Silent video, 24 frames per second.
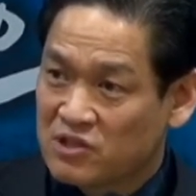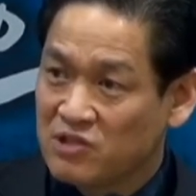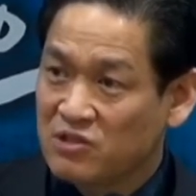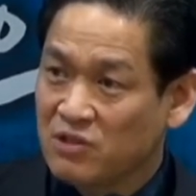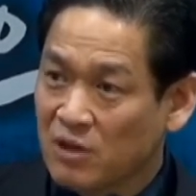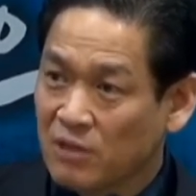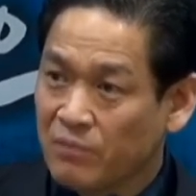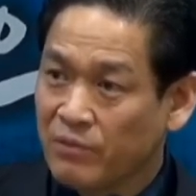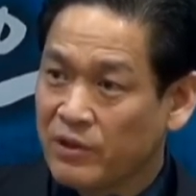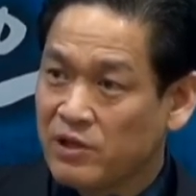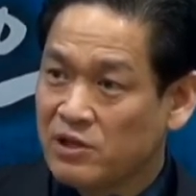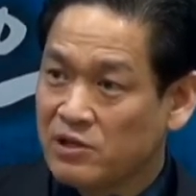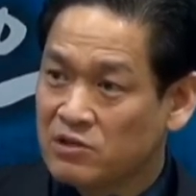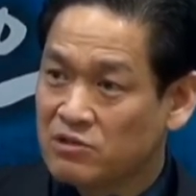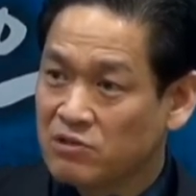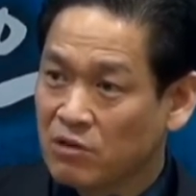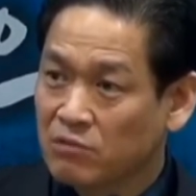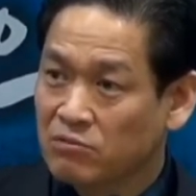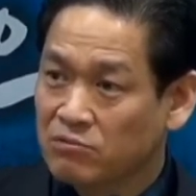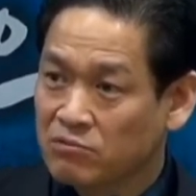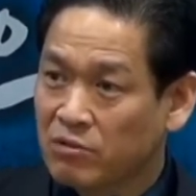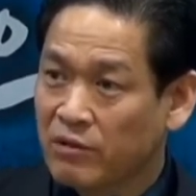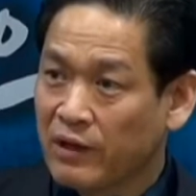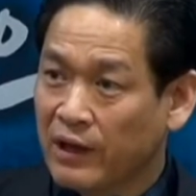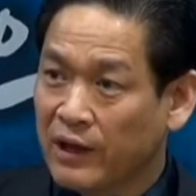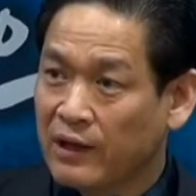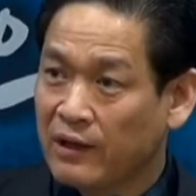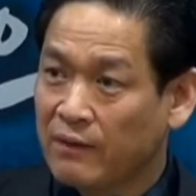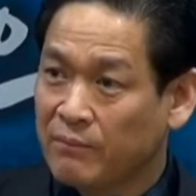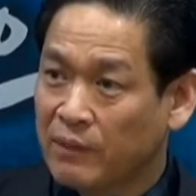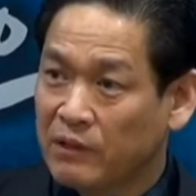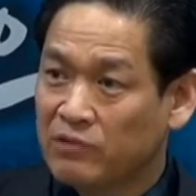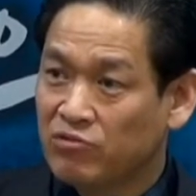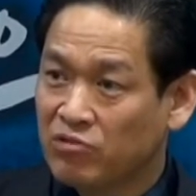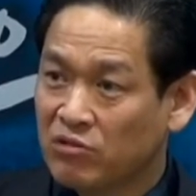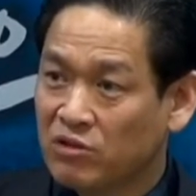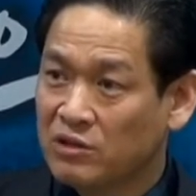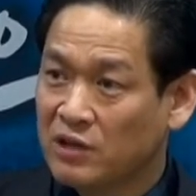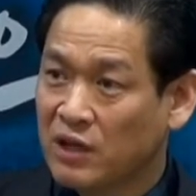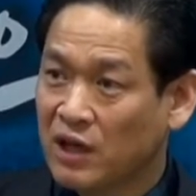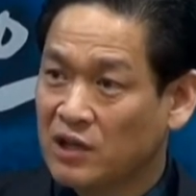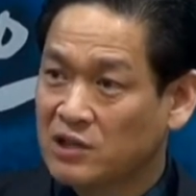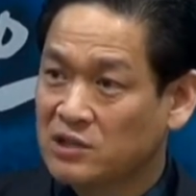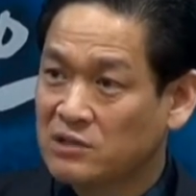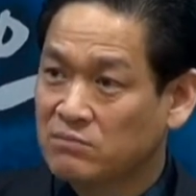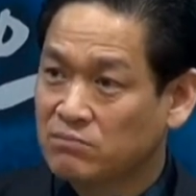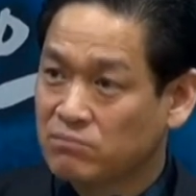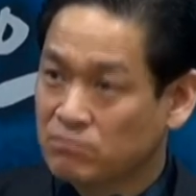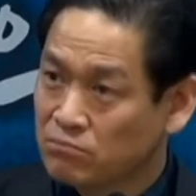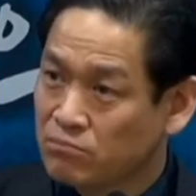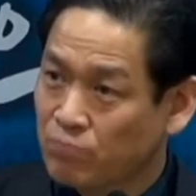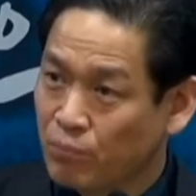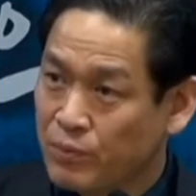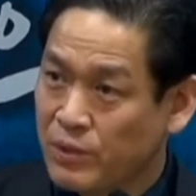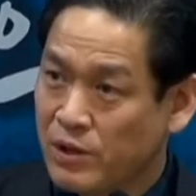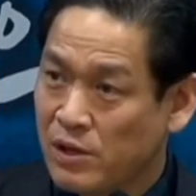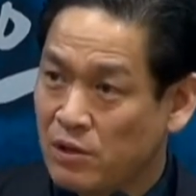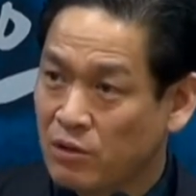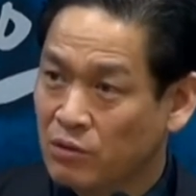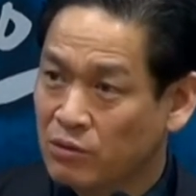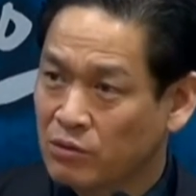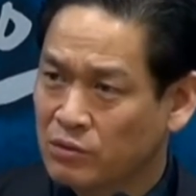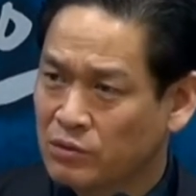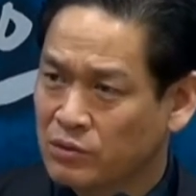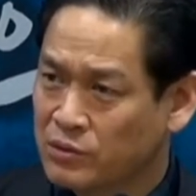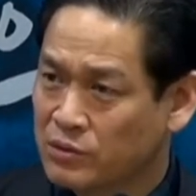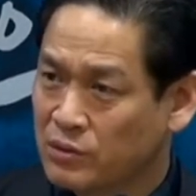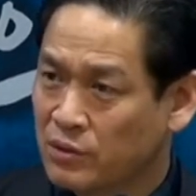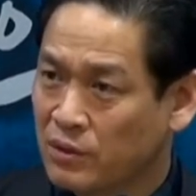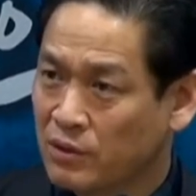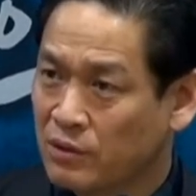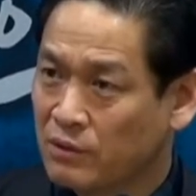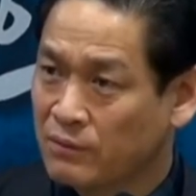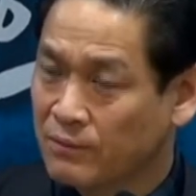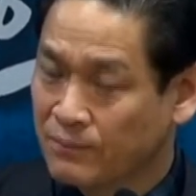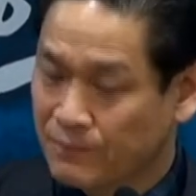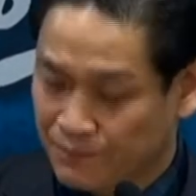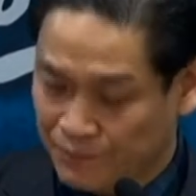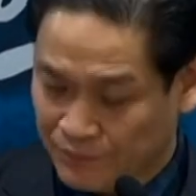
쓸어버릴 정도의 메뚜기 떼가 지금 밀려오고 있어요.